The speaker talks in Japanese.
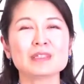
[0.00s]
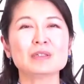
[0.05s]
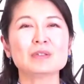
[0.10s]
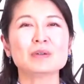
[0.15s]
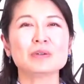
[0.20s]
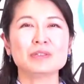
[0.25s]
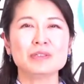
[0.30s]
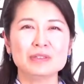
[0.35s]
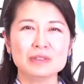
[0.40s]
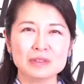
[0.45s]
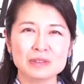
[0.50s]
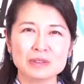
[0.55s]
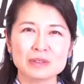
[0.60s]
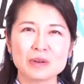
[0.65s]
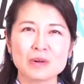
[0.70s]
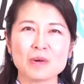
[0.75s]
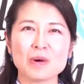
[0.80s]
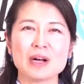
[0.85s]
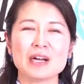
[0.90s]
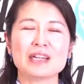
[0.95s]
という
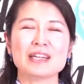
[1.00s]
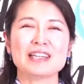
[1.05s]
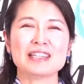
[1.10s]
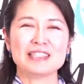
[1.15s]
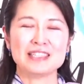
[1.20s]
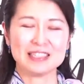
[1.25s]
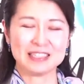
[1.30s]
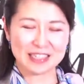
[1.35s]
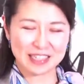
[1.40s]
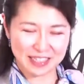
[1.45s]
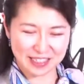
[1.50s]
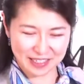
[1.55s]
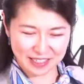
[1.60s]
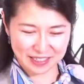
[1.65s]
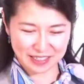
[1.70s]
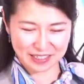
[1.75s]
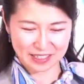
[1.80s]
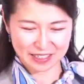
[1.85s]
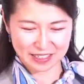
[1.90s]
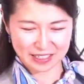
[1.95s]
お話で
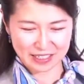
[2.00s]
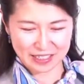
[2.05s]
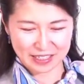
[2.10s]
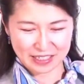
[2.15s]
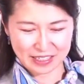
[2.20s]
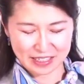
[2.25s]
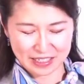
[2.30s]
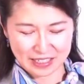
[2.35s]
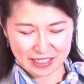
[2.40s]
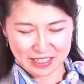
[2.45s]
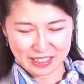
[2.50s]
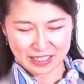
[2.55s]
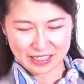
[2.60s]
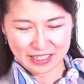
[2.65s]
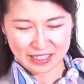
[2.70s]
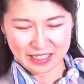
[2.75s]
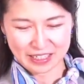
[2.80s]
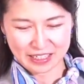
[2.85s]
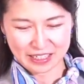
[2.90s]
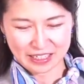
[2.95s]
す。
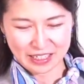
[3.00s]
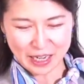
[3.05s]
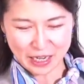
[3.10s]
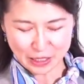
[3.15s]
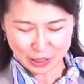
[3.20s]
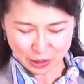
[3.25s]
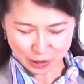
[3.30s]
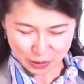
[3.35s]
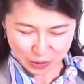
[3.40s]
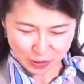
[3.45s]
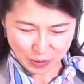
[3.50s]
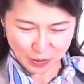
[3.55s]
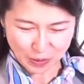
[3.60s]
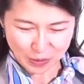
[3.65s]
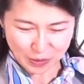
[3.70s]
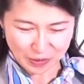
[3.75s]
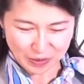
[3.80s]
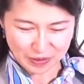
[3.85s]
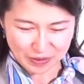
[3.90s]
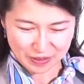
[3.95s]
いやちょっと
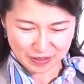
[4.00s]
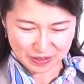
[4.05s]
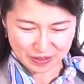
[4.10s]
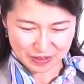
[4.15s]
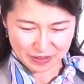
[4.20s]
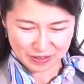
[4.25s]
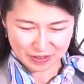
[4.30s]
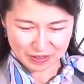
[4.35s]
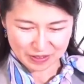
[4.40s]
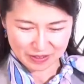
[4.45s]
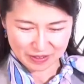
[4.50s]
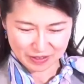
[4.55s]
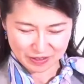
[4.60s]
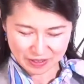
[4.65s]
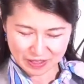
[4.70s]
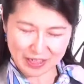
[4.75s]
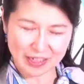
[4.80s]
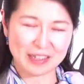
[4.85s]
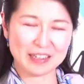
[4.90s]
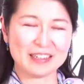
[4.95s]

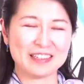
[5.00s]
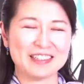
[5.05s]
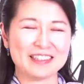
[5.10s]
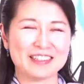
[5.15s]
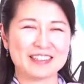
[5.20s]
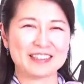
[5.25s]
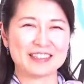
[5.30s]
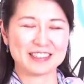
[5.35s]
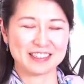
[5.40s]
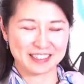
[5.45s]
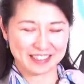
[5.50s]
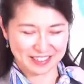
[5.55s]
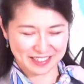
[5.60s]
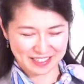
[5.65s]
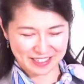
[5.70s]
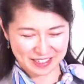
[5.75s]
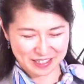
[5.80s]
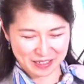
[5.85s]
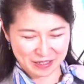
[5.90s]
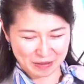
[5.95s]
ね
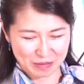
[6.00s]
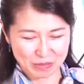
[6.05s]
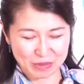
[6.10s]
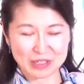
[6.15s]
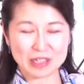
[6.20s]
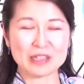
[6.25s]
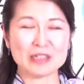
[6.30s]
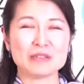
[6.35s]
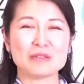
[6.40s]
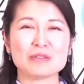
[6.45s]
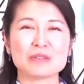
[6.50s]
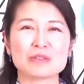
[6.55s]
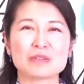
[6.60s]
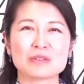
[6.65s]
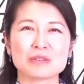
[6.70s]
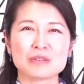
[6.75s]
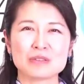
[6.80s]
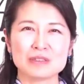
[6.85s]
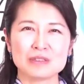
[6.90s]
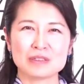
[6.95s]
胸にグッ
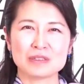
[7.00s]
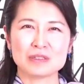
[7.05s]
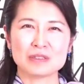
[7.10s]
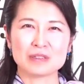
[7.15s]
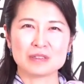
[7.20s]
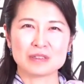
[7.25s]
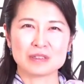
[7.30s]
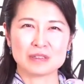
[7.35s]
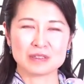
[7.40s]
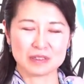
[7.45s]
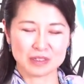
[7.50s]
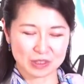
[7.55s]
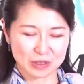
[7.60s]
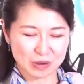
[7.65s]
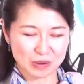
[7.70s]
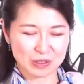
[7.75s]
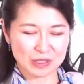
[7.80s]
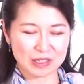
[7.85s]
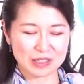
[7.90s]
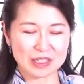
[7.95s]
とくる
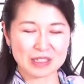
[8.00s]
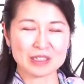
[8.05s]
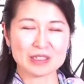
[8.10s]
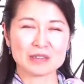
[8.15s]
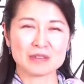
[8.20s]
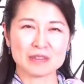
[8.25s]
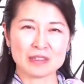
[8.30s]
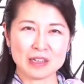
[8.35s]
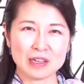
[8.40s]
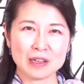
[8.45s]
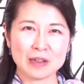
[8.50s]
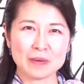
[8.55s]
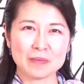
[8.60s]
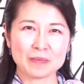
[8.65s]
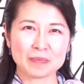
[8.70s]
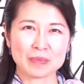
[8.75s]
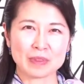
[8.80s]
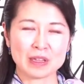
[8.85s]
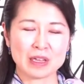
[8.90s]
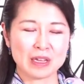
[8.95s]
ストーリーですよね。
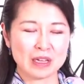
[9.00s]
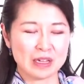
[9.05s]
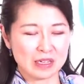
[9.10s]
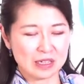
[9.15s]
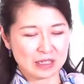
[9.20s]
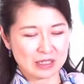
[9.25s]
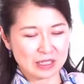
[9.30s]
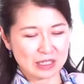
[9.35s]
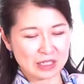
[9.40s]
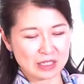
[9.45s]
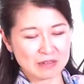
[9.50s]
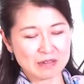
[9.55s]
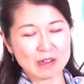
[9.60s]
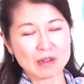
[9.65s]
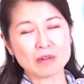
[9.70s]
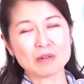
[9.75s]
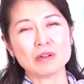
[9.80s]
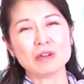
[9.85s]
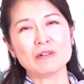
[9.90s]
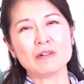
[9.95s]
実
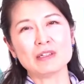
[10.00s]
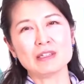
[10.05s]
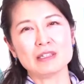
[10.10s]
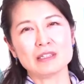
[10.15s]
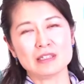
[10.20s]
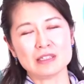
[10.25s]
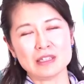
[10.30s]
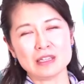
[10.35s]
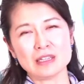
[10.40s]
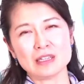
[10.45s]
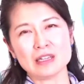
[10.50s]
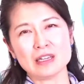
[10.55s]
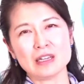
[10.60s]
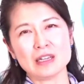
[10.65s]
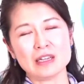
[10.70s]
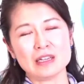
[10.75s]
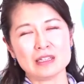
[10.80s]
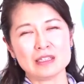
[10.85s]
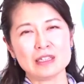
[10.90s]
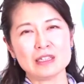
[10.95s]
はこれはですね、
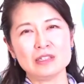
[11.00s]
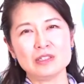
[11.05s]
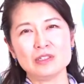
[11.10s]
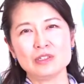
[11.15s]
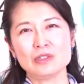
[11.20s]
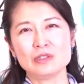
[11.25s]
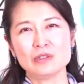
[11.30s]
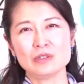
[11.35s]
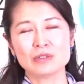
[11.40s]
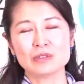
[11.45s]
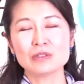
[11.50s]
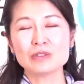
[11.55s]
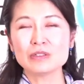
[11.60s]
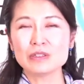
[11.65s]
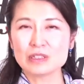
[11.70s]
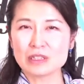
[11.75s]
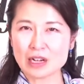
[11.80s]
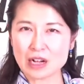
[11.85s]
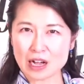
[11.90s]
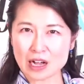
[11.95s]
えー、戦中軍
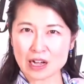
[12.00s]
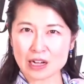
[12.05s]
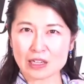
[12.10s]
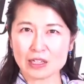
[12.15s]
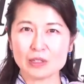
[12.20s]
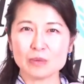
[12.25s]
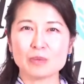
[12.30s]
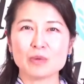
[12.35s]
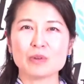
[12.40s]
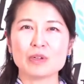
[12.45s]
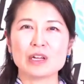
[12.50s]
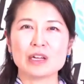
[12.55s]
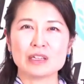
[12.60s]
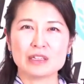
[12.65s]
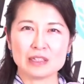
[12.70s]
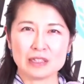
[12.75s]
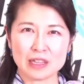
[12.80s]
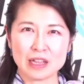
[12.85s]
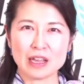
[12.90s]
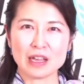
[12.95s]
歌にもなっ
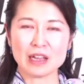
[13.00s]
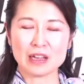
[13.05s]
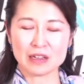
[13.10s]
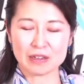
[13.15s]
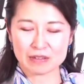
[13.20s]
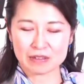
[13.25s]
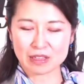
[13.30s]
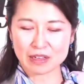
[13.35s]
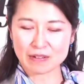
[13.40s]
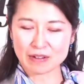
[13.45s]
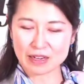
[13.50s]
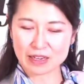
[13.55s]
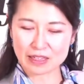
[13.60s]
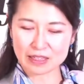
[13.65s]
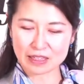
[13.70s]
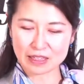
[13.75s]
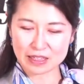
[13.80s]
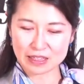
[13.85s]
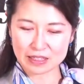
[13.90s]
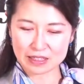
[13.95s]
て歌われ
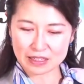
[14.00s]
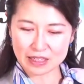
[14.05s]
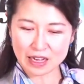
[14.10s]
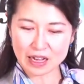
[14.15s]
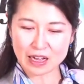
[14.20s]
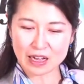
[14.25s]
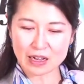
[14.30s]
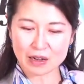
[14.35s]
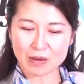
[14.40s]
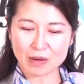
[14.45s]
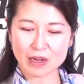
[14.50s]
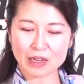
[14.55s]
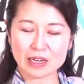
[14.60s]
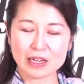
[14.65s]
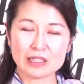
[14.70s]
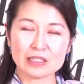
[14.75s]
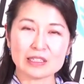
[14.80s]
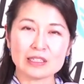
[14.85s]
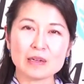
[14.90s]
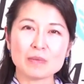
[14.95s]
ていたお
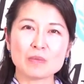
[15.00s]
話で